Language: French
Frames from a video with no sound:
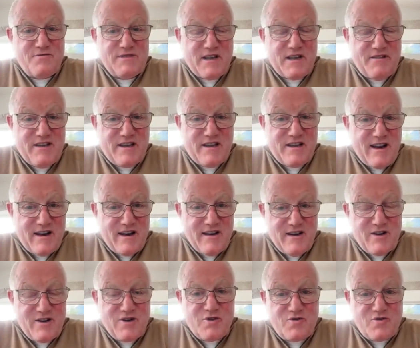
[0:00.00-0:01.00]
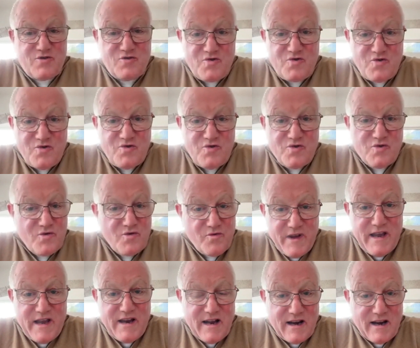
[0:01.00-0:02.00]
que vous savez que la langue tue.
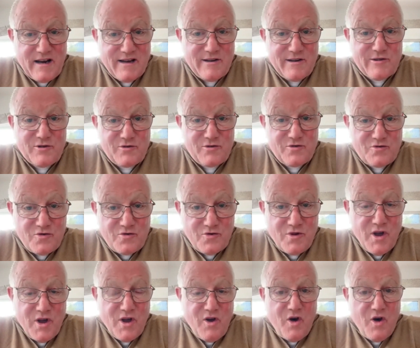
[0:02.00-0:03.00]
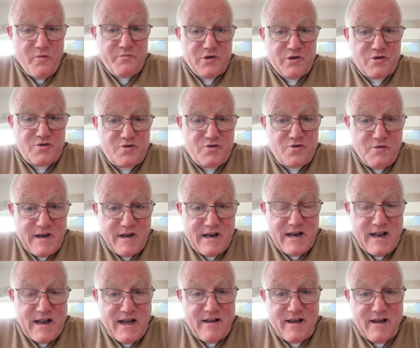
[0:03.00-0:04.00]
Oui, la langue tue. On peut tuer
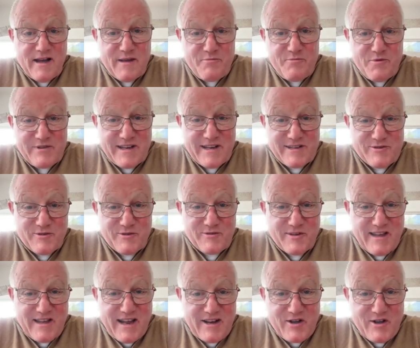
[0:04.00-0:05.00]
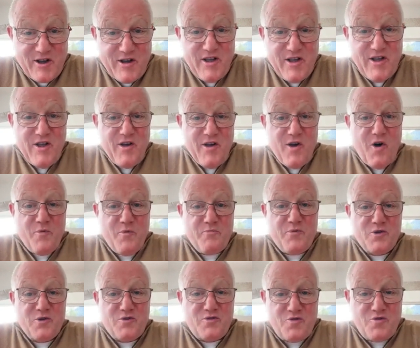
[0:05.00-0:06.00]
la réputation de quelqu'un. On
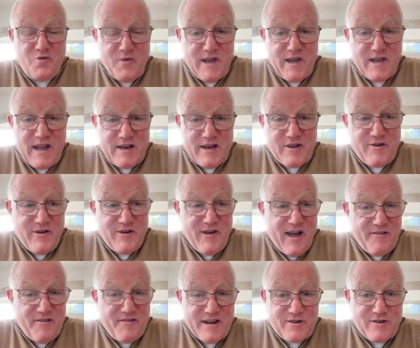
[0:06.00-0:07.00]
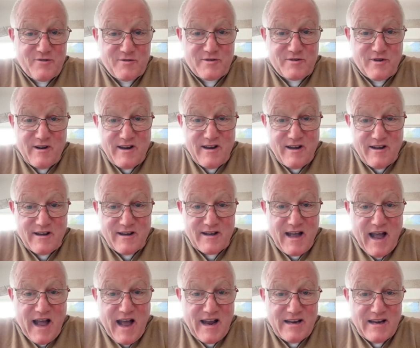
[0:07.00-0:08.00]
peut tuer quelqu'un avec notre langue.
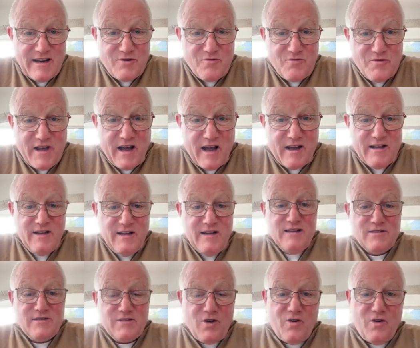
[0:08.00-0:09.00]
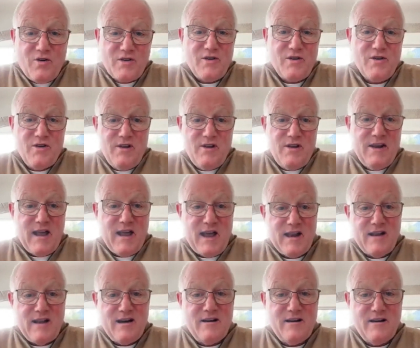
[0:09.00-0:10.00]
Alléluia. Donc euh, la
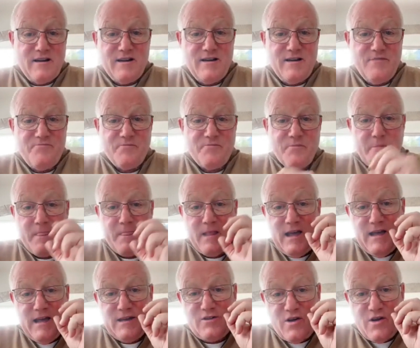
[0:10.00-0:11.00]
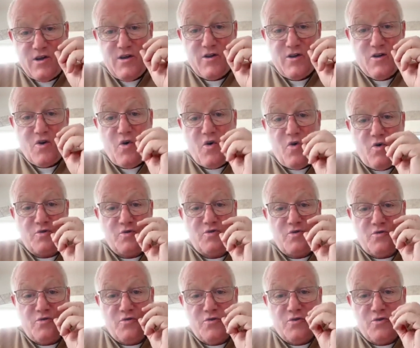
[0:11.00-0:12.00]
langue est un gros
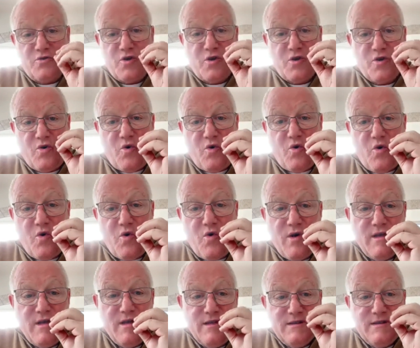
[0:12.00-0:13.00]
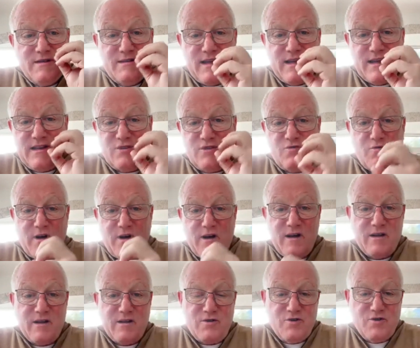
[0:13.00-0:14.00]
truc, un gros
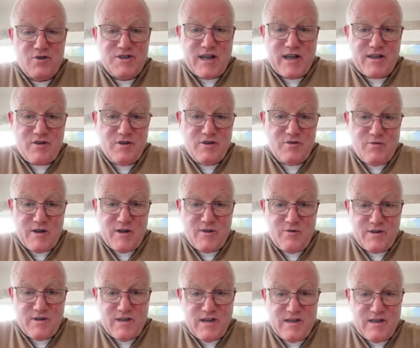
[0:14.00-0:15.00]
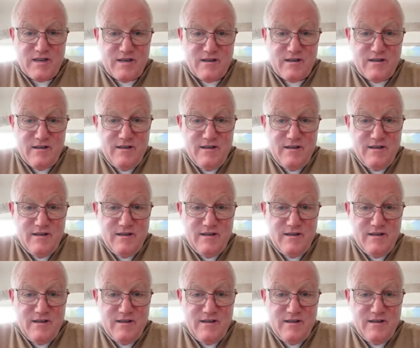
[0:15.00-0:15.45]
territoire que chacun doit conquérir.